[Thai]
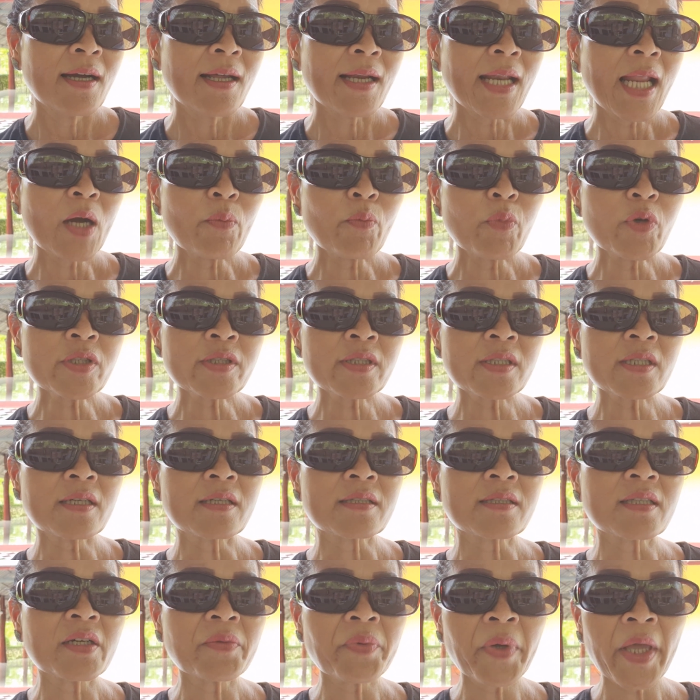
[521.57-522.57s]
เราบ่เสื
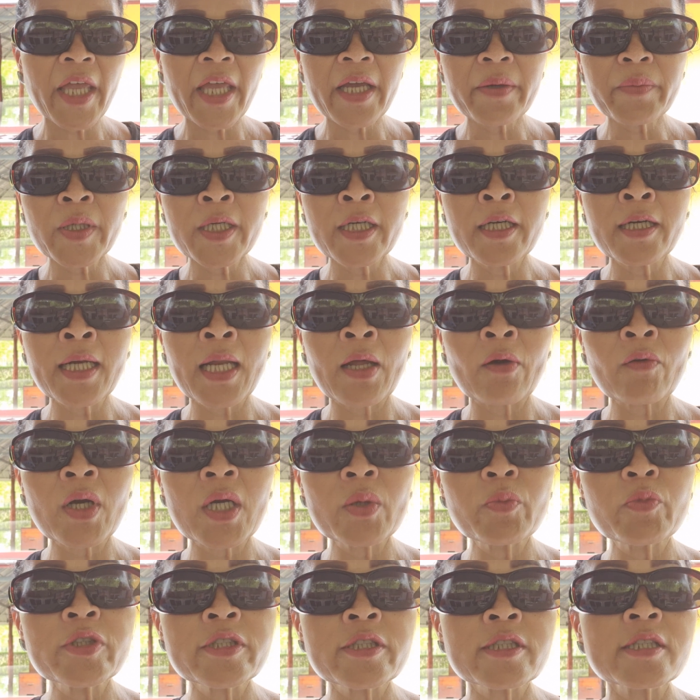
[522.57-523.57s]
ร์เตอเพลงเพลิงเราก็
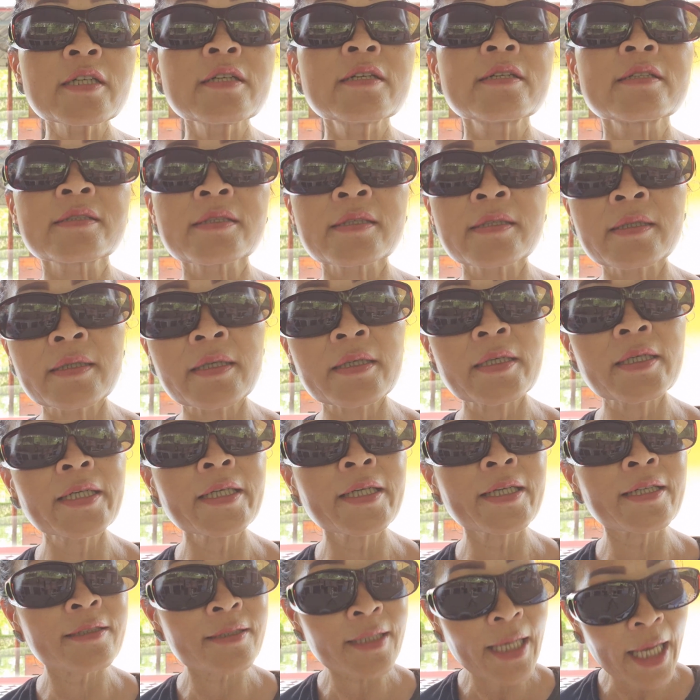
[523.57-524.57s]
บ่เสืร์สิเอ้ย
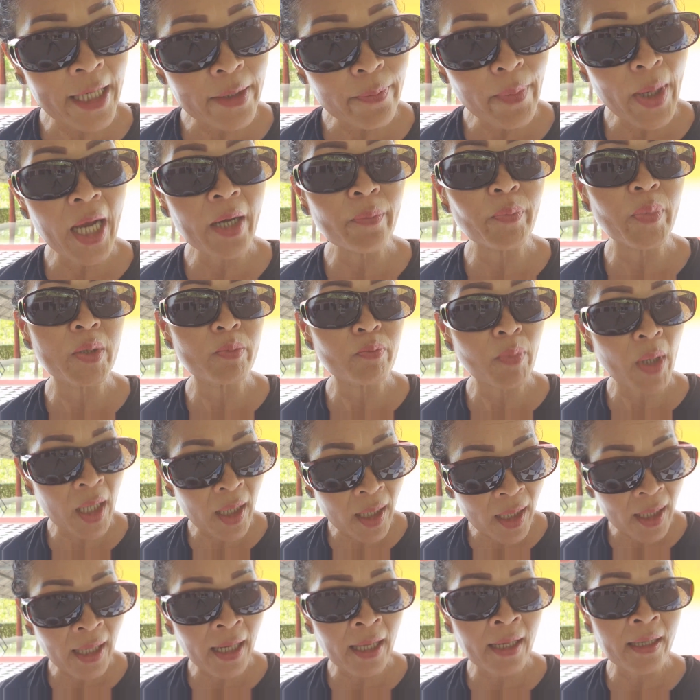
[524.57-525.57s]
ก็ใช้บ้างเป็นบาง
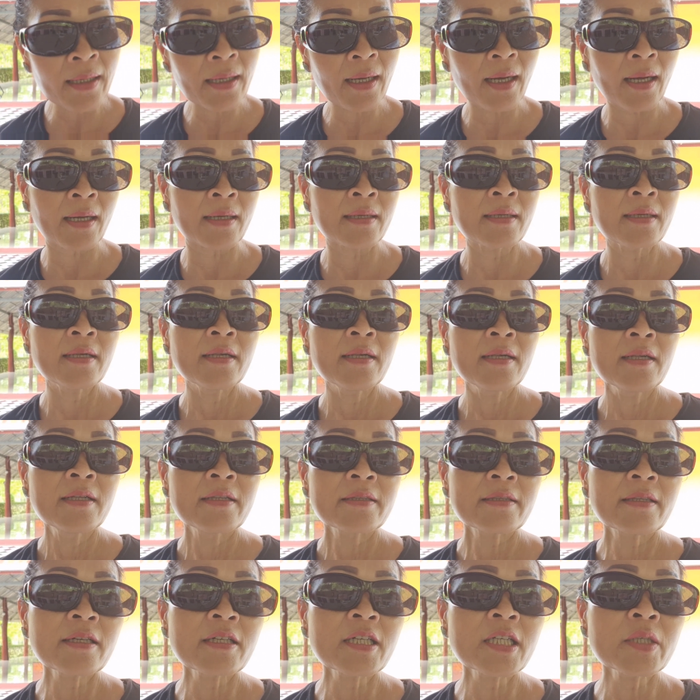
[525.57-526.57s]
ครั้งค่ะ
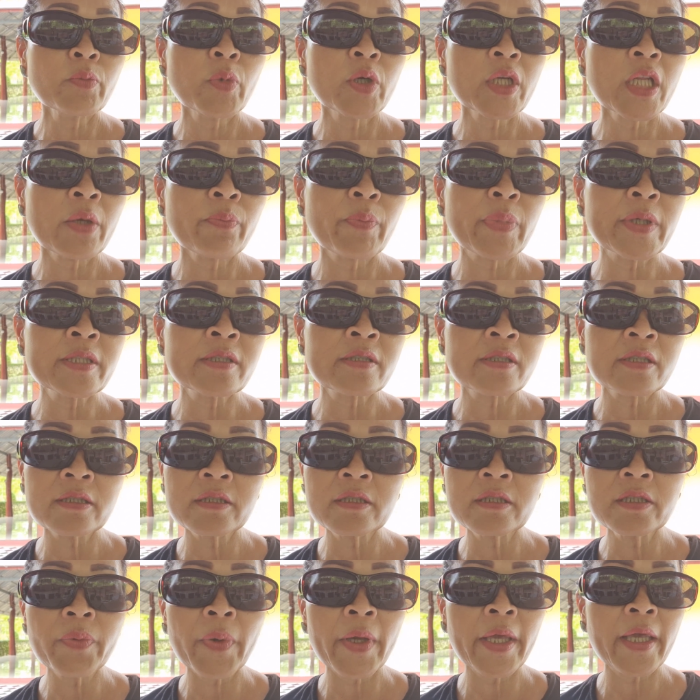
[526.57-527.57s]
แต่เอ้ยบได้ไปซื้
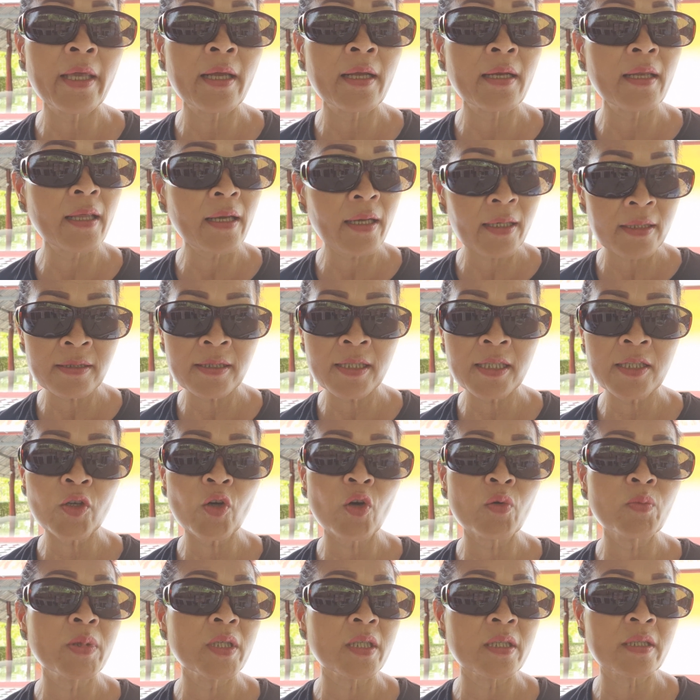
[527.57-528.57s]
อเพลงลิขสิทธิ์ข
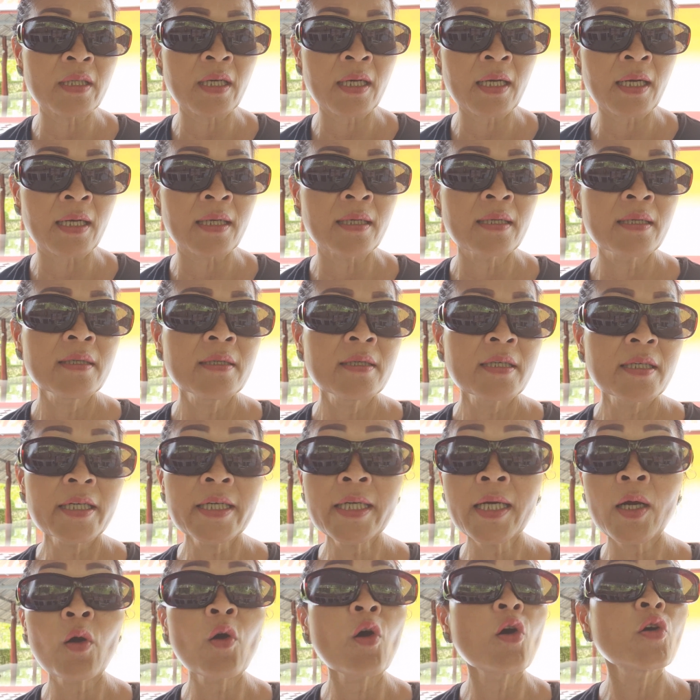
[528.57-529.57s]
องเพิ่นนะคะเอ้
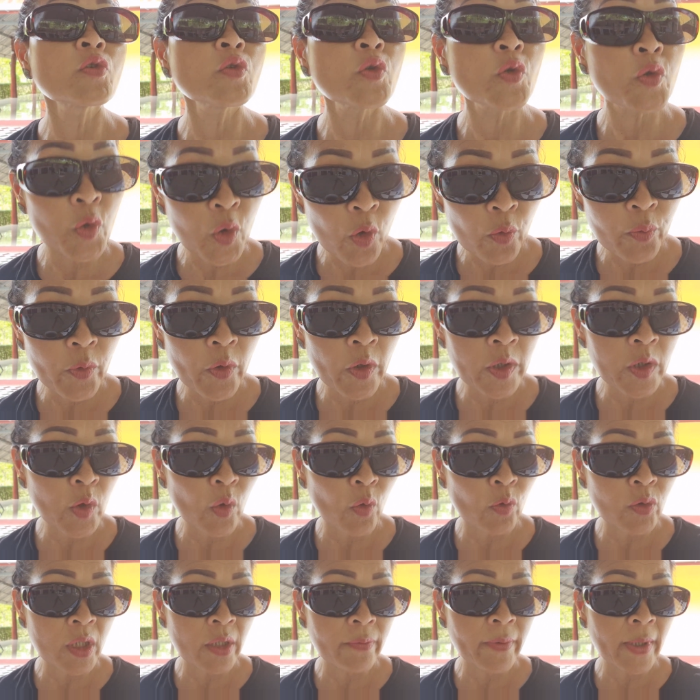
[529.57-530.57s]
ยเอาของ YouTube โดยตร
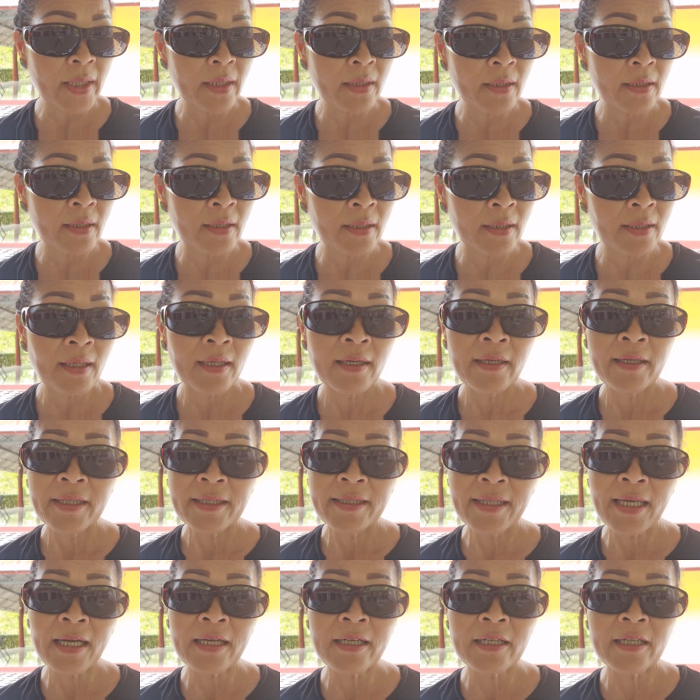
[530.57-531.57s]
งที่พันเธอ
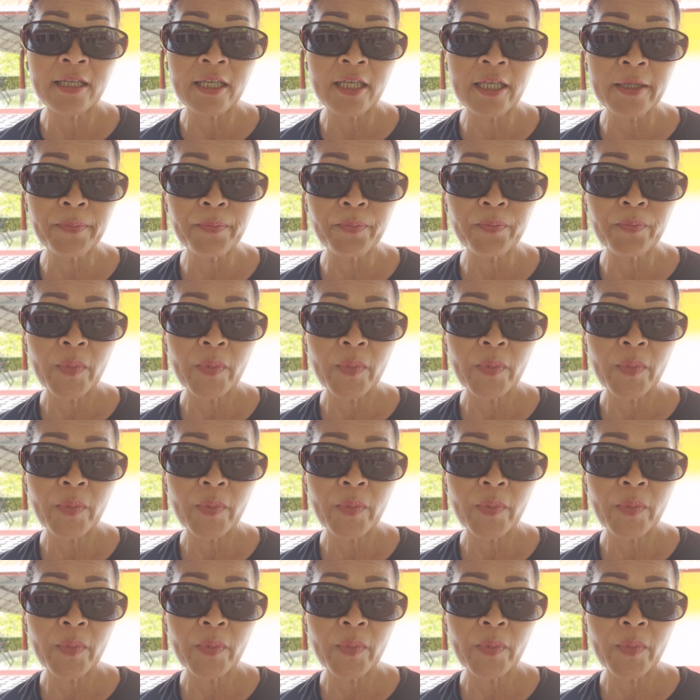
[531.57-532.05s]
อย่างคลิป